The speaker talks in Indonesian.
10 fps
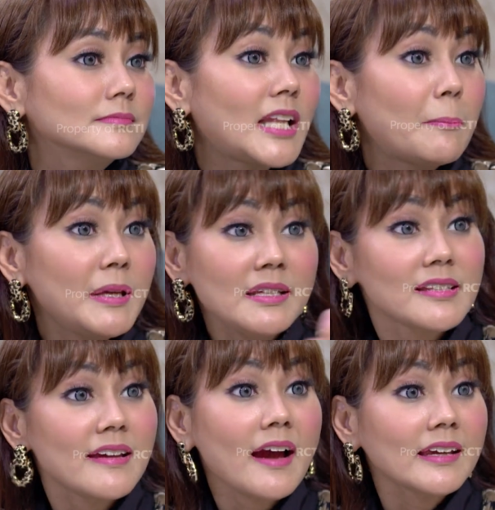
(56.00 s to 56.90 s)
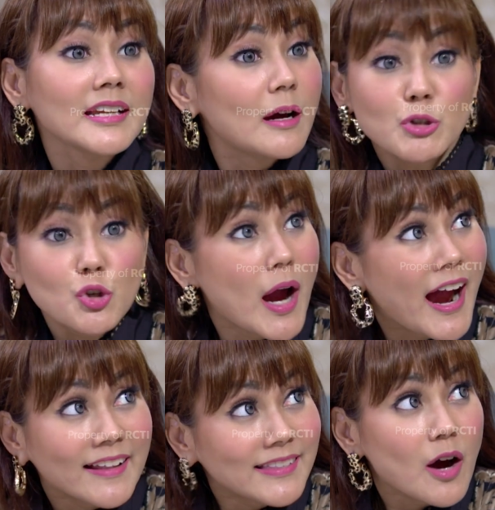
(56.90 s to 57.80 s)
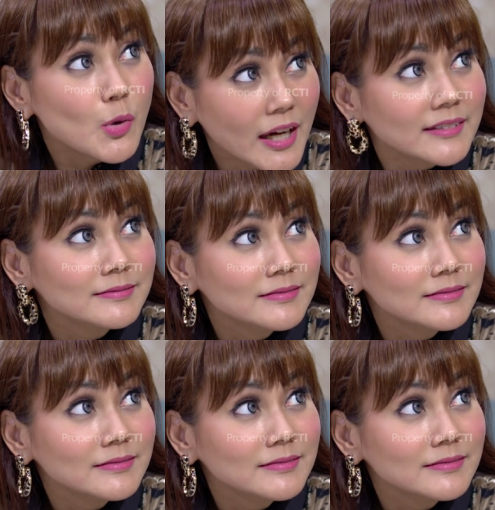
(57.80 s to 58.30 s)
Tapi saya yakin kamu juga nggak tahu kan,